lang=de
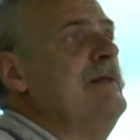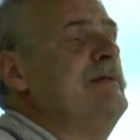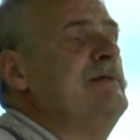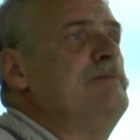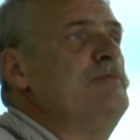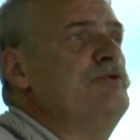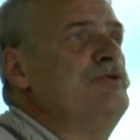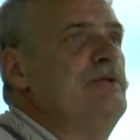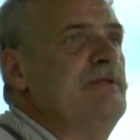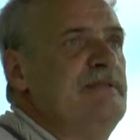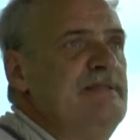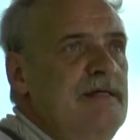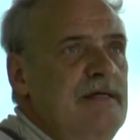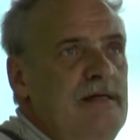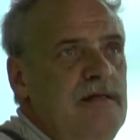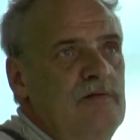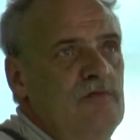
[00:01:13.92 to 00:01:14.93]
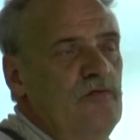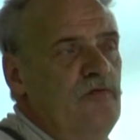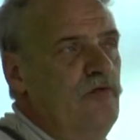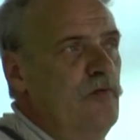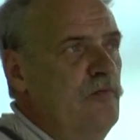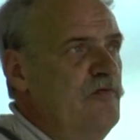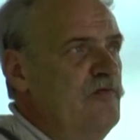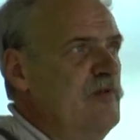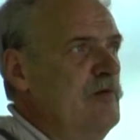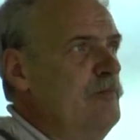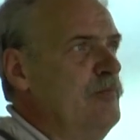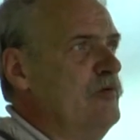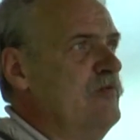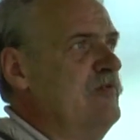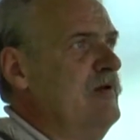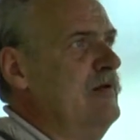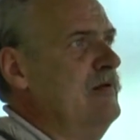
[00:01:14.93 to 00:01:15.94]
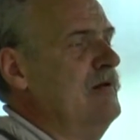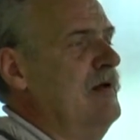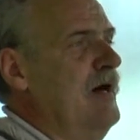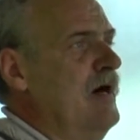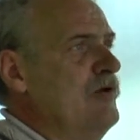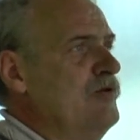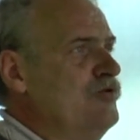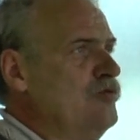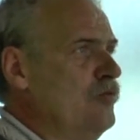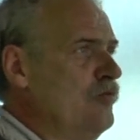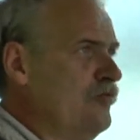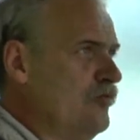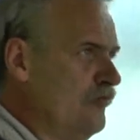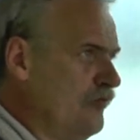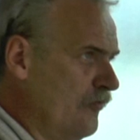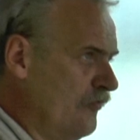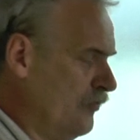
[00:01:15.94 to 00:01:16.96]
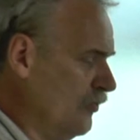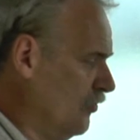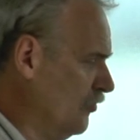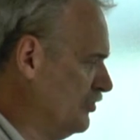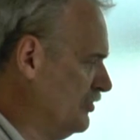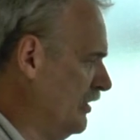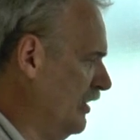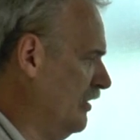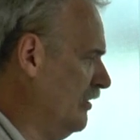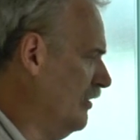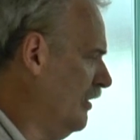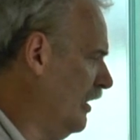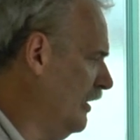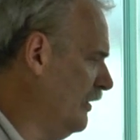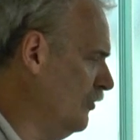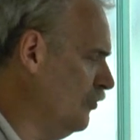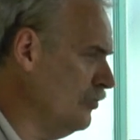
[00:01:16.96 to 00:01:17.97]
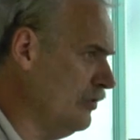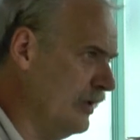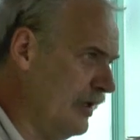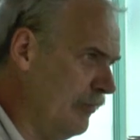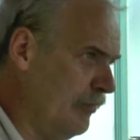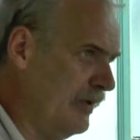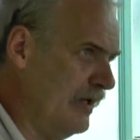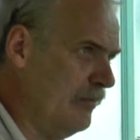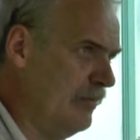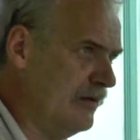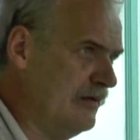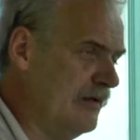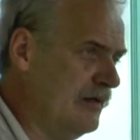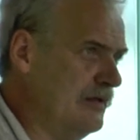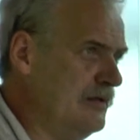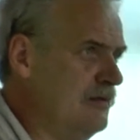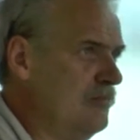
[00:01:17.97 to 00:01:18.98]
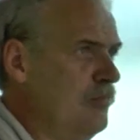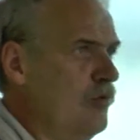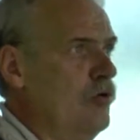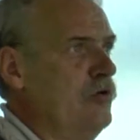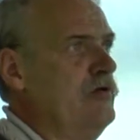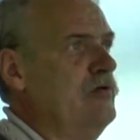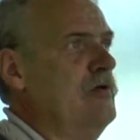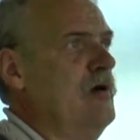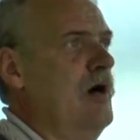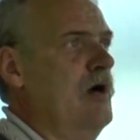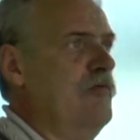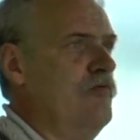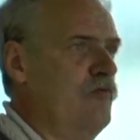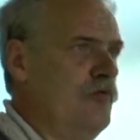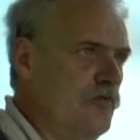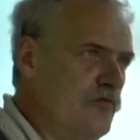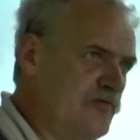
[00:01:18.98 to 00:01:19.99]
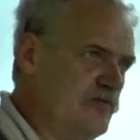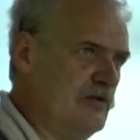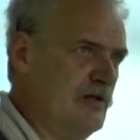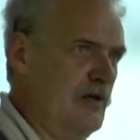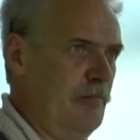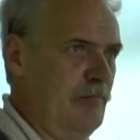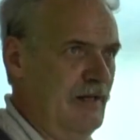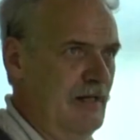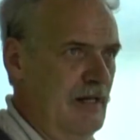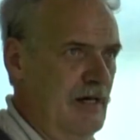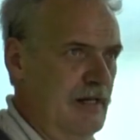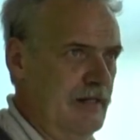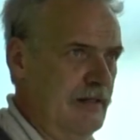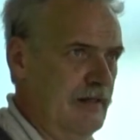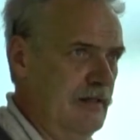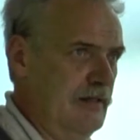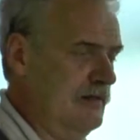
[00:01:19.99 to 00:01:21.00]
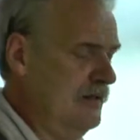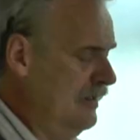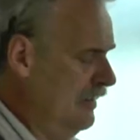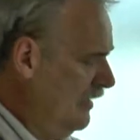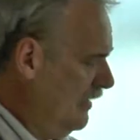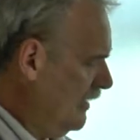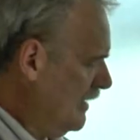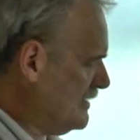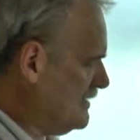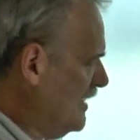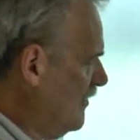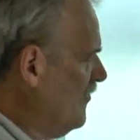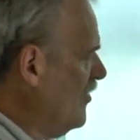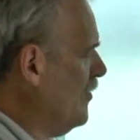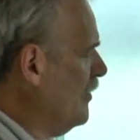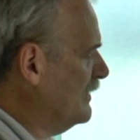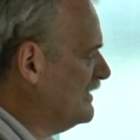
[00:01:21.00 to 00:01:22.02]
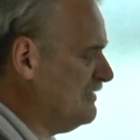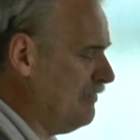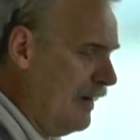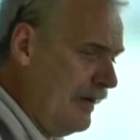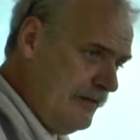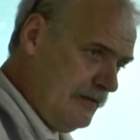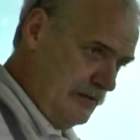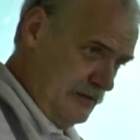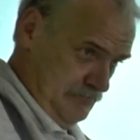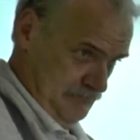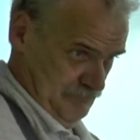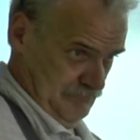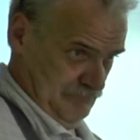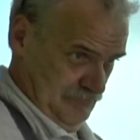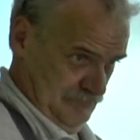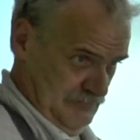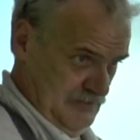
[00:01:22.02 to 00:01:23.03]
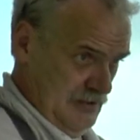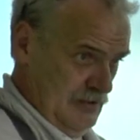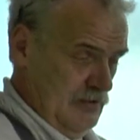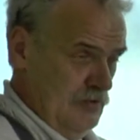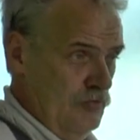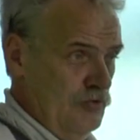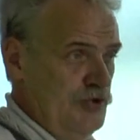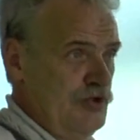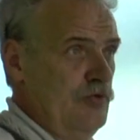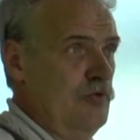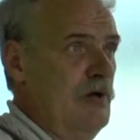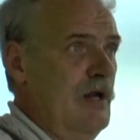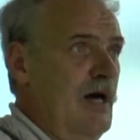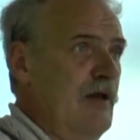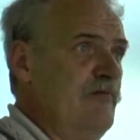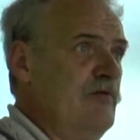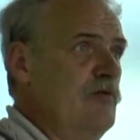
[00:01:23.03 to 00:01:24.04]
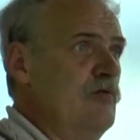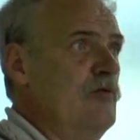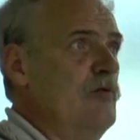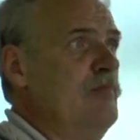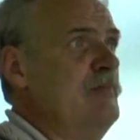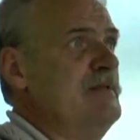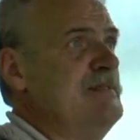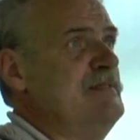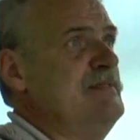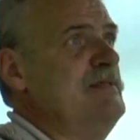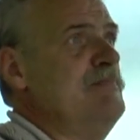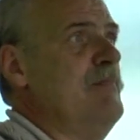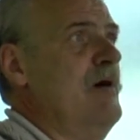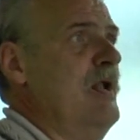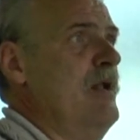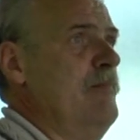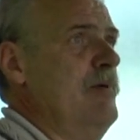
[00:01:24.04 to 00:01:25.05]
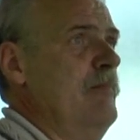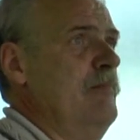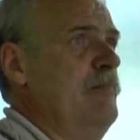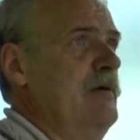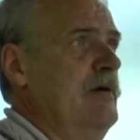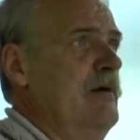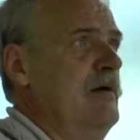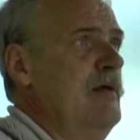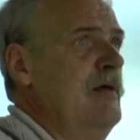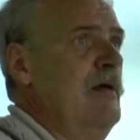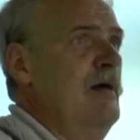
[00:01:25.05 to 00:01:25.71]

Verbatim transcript: zwischen 10 und 15 Prozent Ladestrom zur Verfügung stellen. Eine 100 Ampere Batterie bräuchte ein 15 Ampere Ladegerät. Jetzt haben wir aber zwei drin. Und schon laden wir nur noch mit 7,5 Ampere.